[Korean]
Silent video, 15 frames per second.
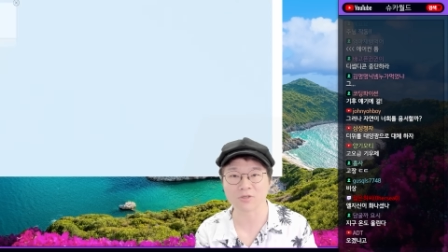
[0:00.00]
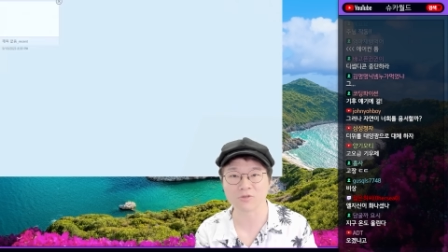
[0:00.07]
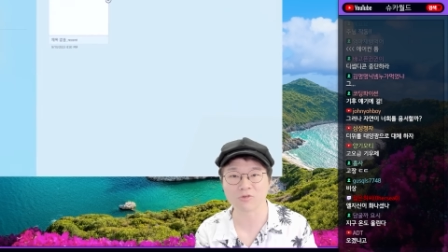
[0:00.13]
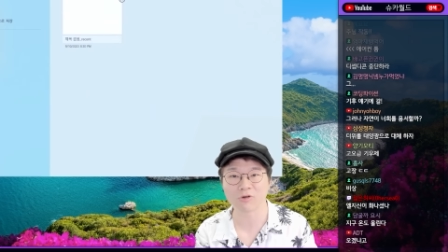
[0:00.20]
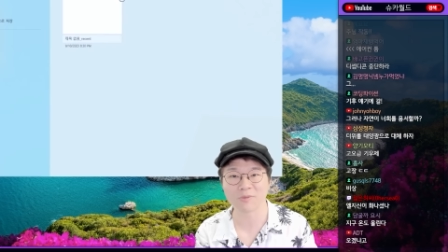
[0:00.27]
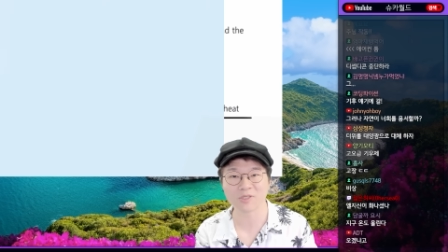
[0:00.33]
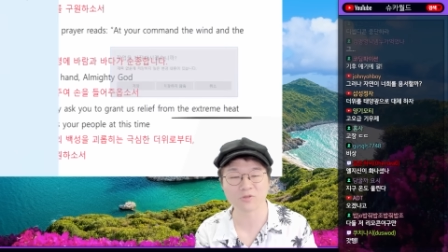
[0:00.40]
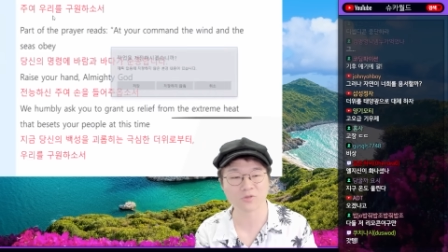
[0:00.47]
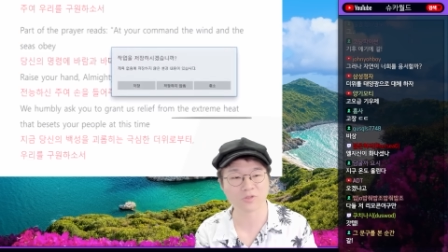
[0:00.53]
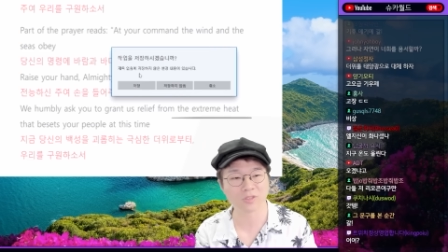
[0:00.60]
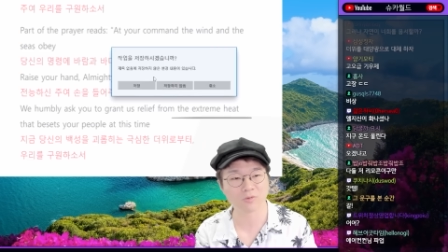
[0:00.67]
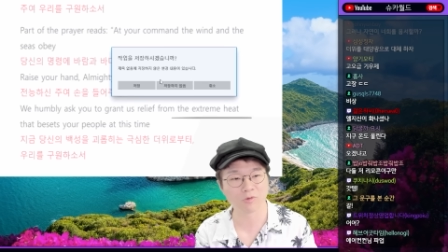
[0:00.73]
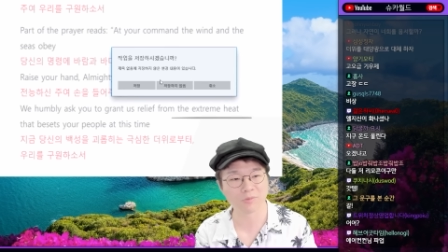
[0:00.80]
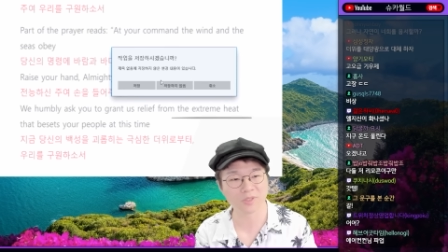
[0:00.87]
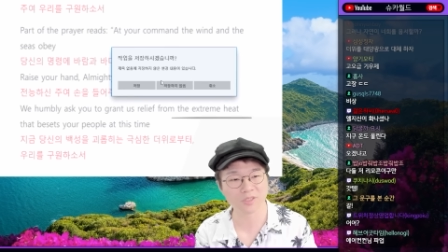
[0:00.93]
유럽의 뉴스를
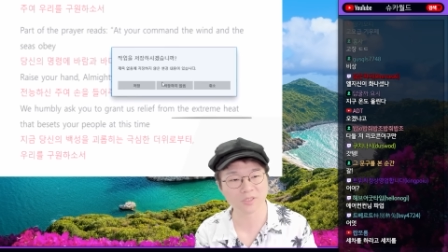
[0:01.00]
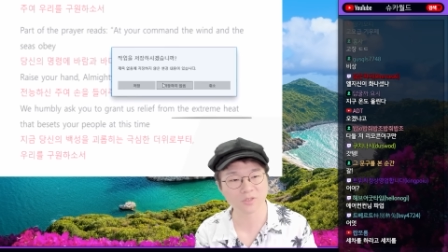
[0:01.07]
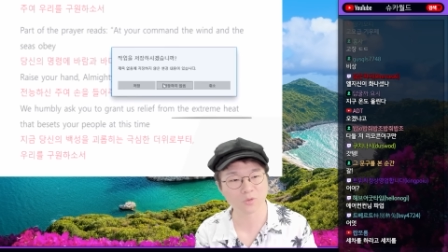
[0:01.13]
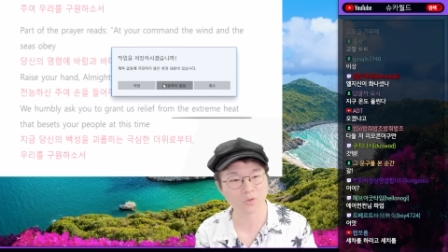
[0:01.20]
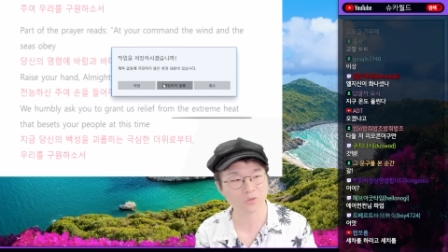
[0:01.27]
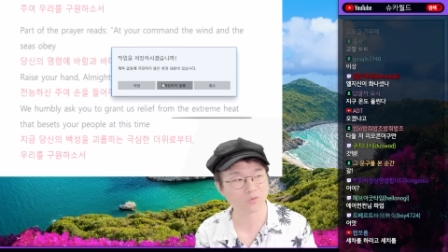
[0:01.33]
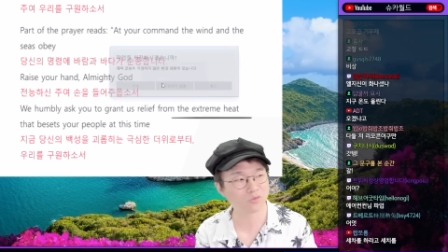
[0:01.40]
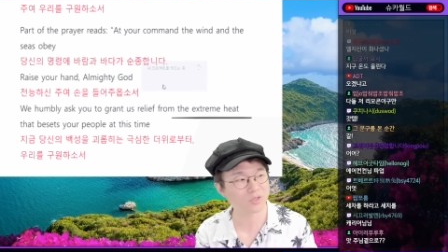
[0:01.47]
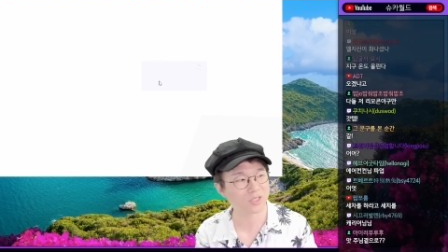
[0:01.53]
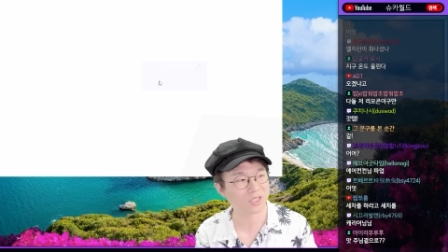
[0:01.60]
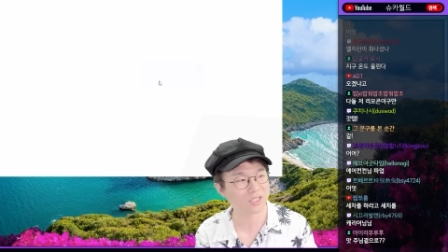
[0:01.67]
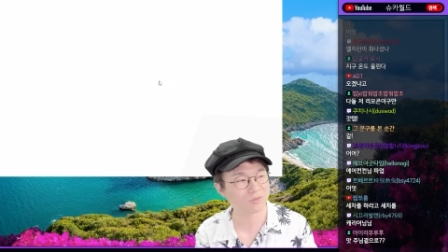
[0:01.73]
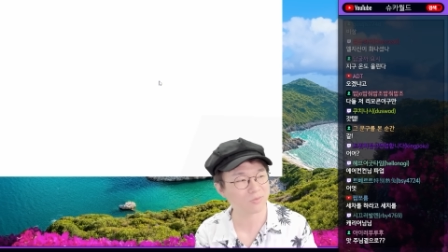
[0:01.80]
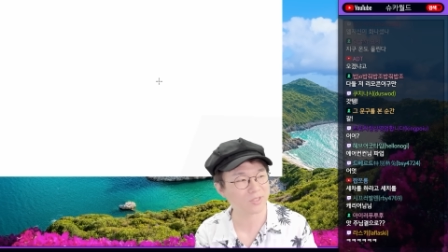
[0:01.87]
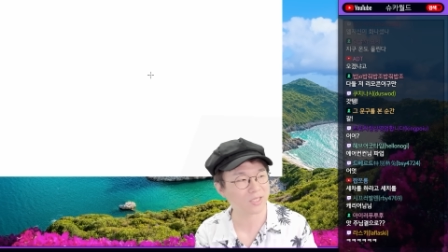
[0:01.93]
보면은 이것도 우리나라
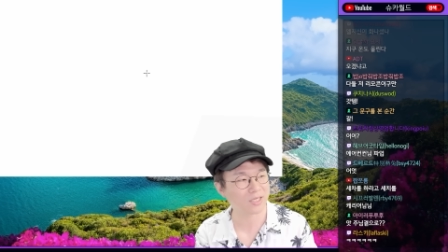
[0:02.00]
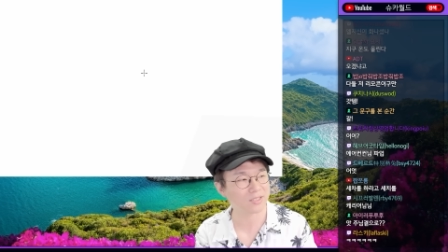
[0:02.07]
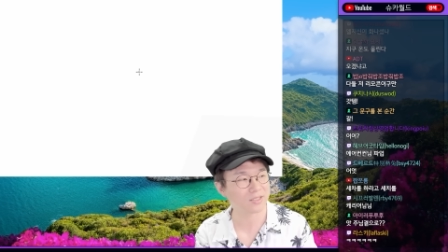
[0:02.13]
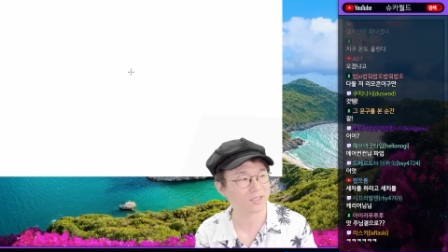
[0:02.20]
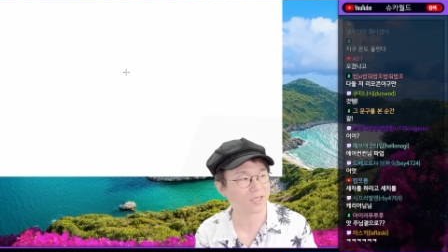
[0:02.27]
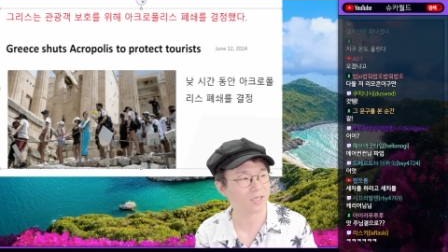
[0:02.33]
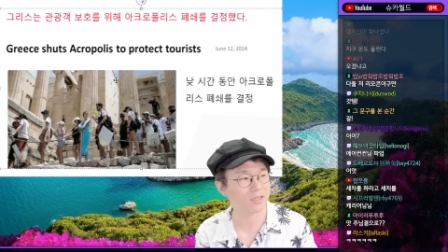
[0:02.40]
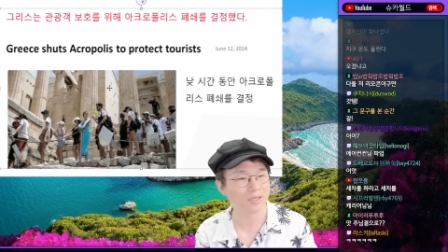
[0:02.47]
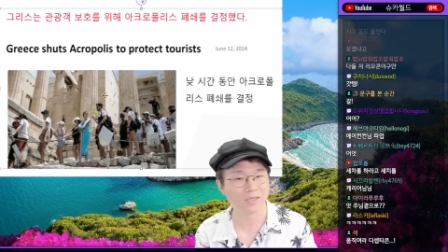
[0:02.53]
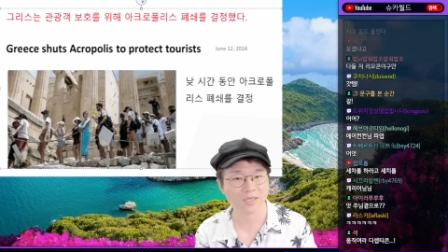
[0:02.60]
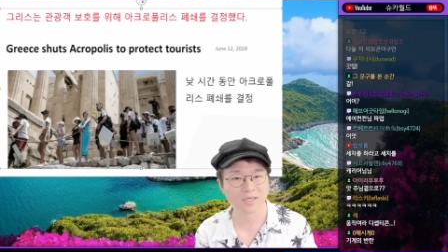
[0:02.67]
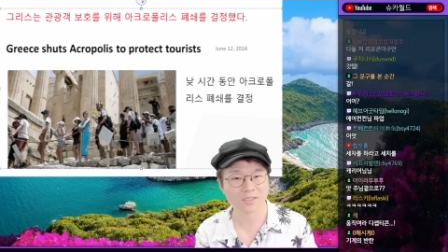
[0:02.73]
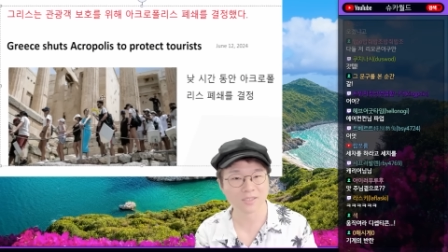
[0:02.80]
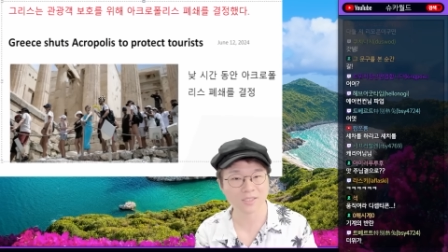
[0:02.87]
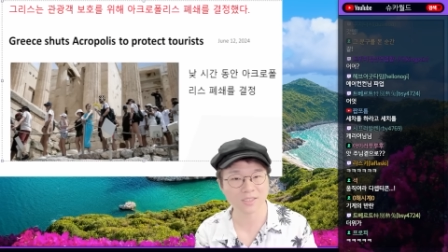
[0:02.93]
신문에 나왔는데
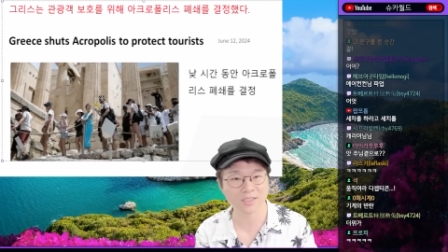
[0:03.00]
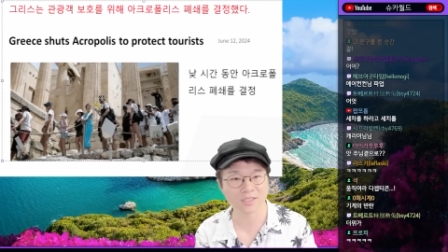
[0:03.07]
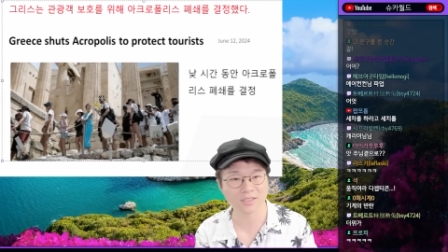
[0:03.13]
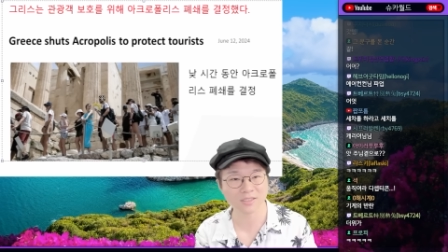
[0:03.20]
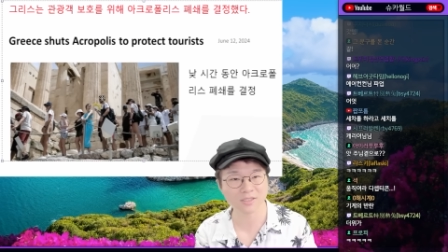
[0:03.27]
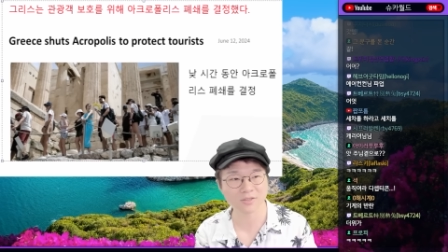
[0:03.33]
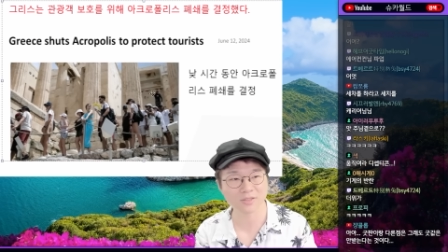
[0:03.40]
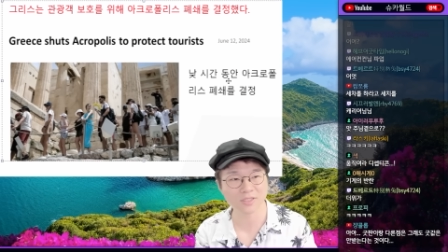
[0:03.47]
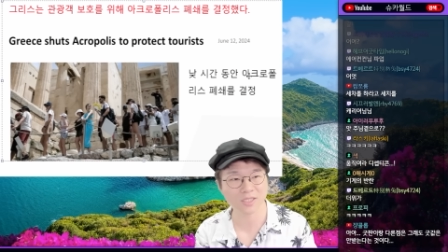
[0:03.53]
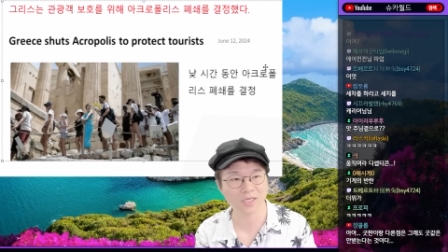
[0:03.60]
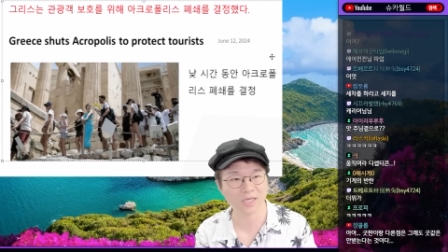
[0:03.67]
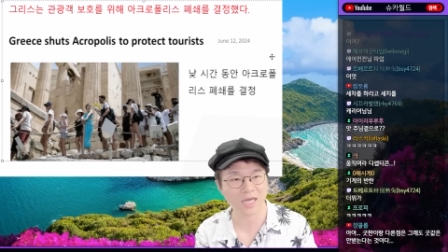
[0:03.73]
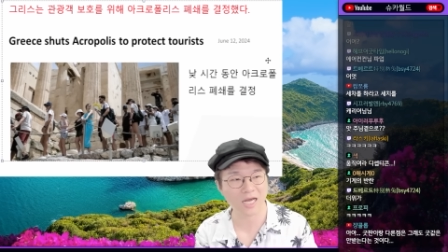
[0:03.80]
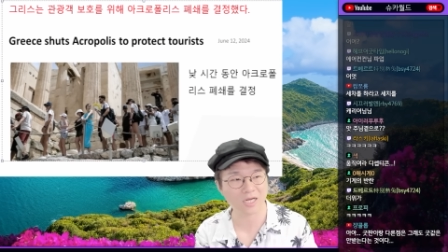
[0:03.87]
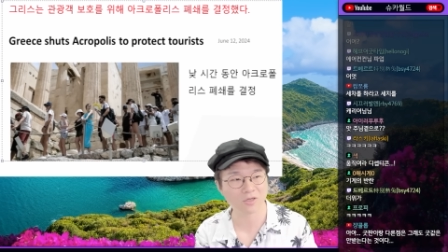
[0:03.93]
그리스는 현재
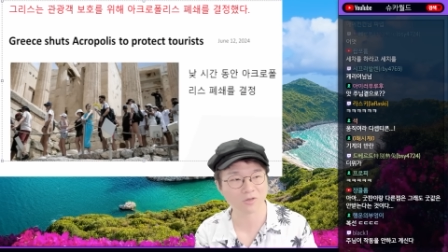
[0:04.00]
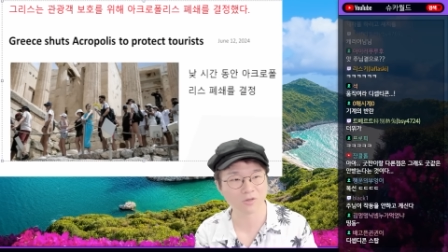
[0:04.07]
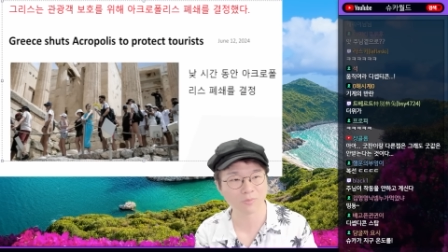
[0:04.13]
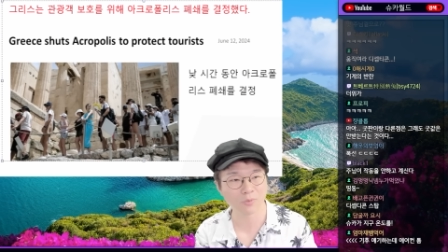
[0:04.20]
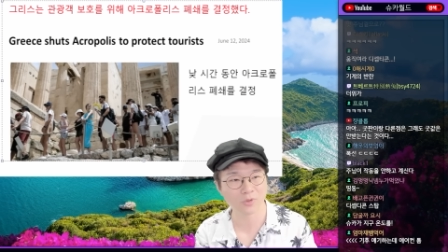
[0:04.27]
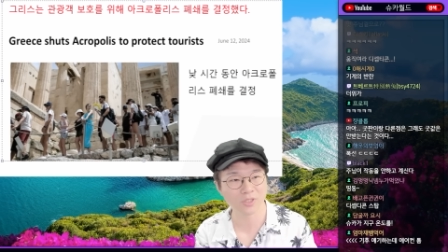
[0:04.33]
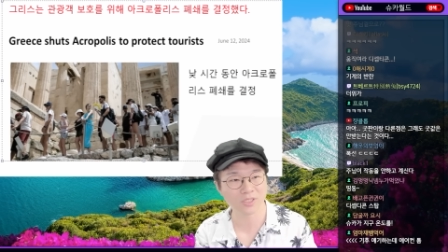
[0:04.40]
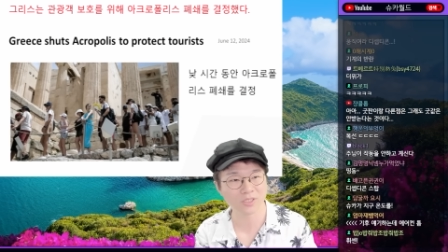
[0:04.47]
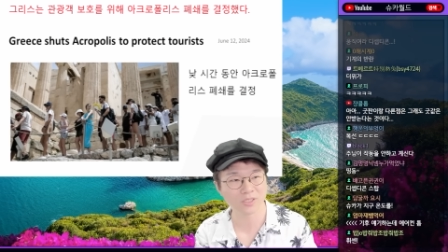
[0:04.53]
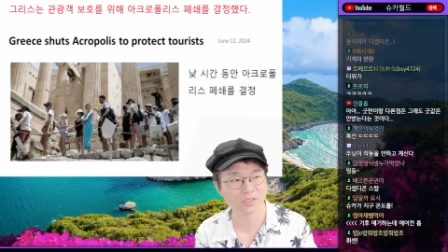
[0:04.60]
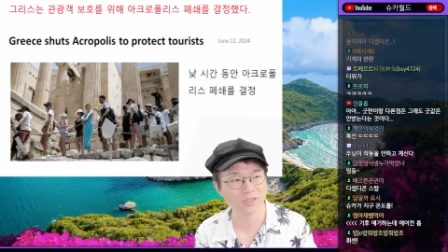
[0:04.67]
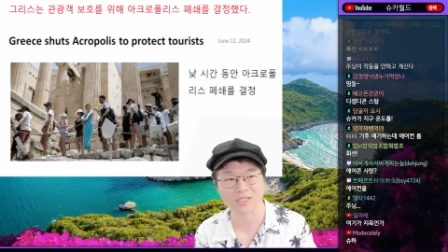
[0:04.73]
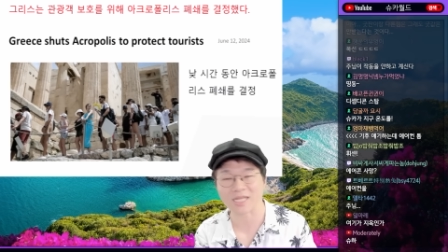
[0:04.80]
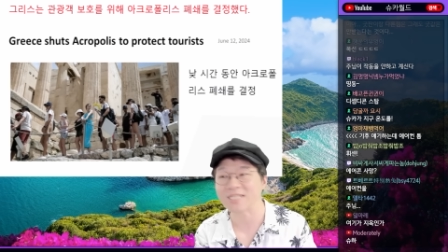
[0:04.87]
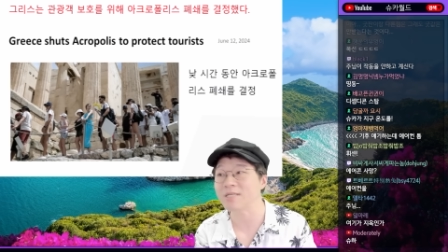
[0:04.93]

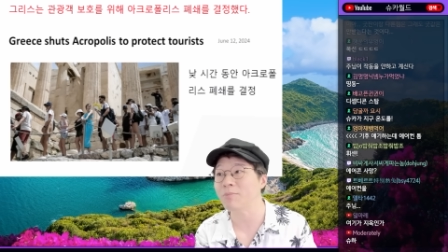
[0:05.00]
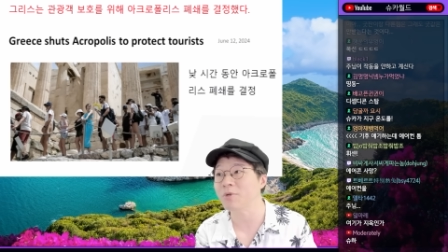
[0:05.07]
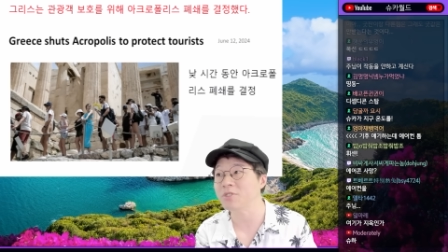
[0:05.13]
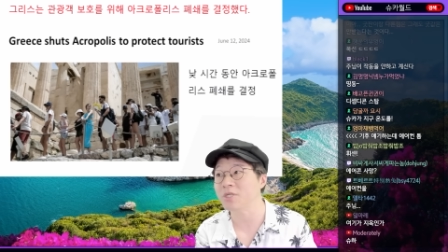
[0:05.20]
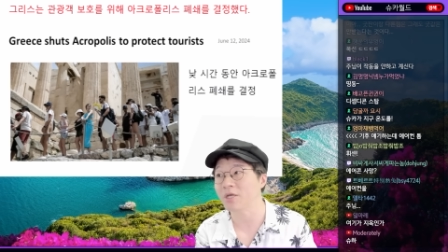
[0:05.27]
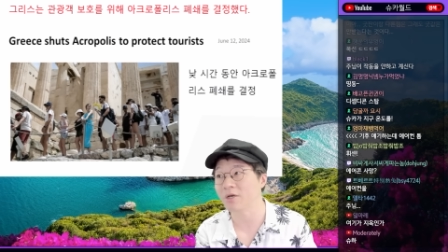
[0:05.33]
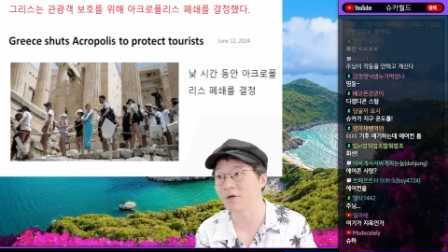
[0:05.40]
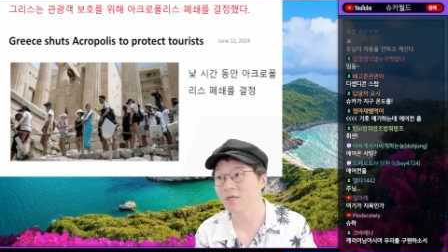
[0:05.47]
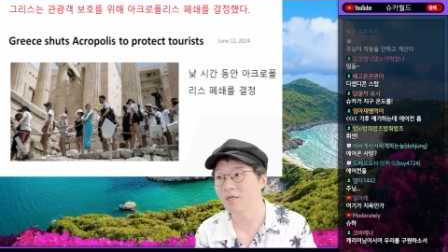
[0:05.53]
아크로폴리스 낮에 폐쇄예요.